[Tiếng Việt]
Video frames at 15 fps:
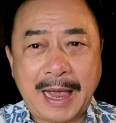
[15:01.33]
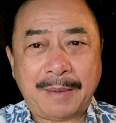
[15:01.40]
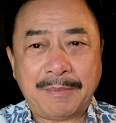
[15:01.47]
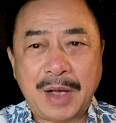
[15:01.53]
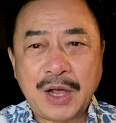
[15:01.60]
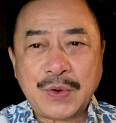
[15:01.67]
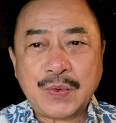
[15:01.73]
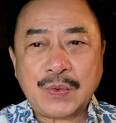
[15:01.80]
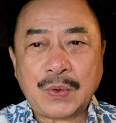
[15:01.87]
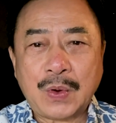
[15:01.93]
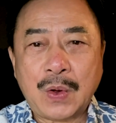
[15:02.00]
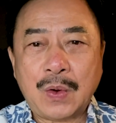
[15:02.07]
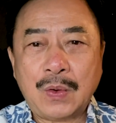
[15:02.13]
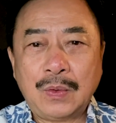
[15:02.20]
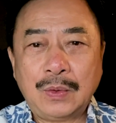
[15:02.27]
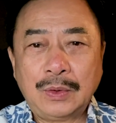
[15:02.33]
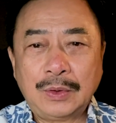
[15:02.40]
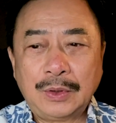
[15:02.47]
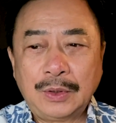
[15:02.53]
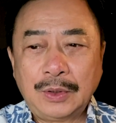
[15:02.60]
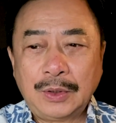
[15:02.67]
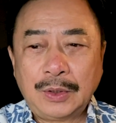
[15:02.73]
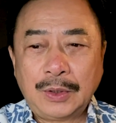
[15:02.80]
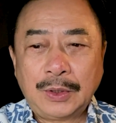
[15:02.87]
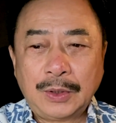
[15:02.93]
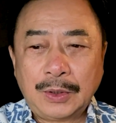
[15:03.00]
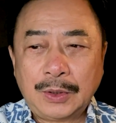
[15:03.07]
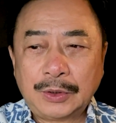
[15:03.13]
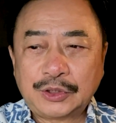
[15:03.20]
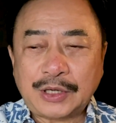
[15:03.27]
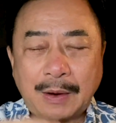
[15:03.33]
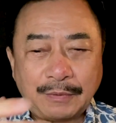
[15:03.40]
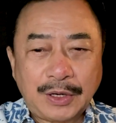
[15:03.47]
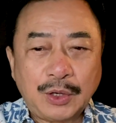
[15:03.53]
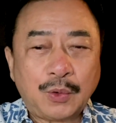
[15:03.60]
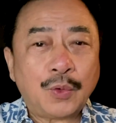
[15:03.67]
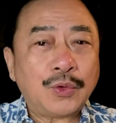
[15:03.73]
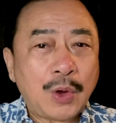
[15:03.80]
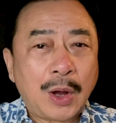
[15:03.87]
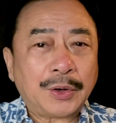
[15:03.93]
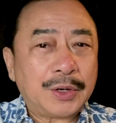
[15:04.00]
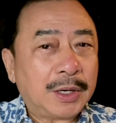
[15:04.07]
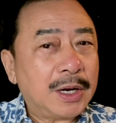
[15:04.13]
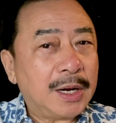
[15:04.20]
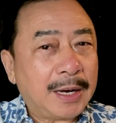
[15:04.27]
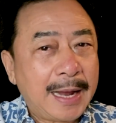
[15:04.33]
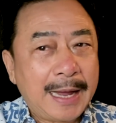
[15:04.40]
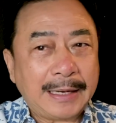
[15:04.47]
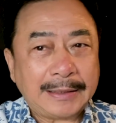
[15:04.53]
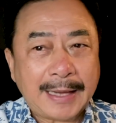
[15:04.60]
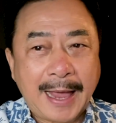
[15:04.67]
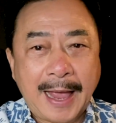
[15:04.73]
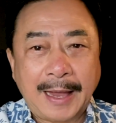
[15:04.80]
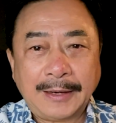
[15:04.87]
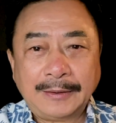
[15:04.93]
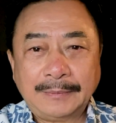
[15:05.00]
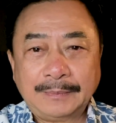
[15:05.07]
mới của cô, sau khi cô dọn được hơn hai tháng.